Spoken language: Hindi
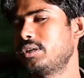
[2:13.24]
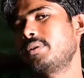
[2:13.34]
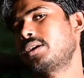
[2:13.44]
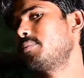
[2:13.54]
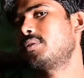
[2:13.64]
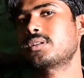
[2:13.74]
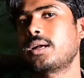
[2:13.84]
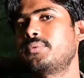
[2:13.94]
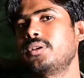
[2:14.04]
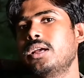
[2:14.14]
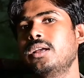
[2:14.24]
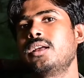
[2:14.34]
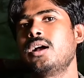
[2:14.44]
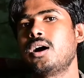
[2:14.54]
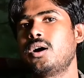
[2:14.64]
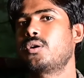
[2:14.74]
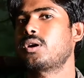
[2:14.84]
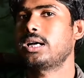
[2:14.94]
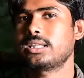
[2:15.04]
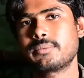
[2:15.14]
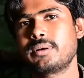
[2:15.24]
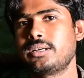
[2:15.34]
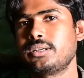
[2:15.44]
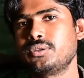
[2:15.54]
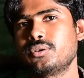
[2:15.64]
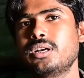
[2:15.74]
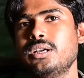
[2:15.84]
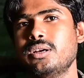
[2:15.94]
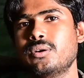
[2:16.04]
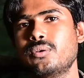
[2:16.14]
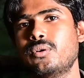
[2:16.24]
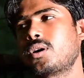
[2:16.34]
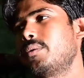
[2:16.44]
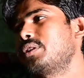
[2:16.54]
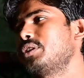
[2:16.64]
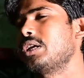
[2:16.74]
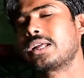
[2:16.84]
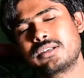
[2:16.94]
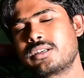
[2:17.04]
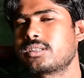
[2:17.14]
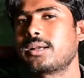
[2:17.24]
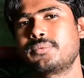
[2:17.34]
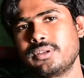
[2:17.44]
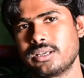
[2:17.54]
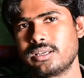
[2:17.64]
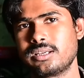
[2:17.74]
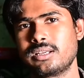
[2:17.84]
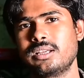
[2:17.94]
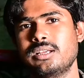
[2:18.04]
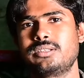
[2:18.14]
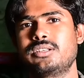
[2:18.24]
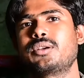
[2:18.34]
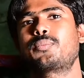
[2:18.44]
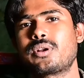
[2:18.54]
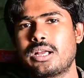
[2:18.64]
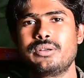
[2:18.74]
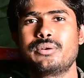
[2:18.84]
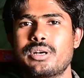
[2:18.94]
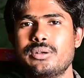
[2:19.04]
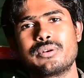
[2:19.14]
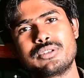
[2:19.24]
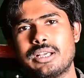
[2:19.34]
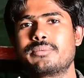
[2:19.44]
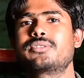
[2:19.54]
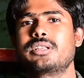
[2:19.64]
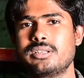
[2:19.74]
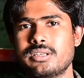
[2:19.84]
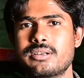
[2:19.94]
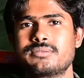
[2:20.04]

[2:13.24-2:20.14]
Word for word: के बैकअप के हिसाब से है और अदर बैटरी जो है वो क्या बोलते हैं चार्जिंग के हिसाब से है अच्छा जैसे पुरानी हो गई तो जो बाहुबली बैटरी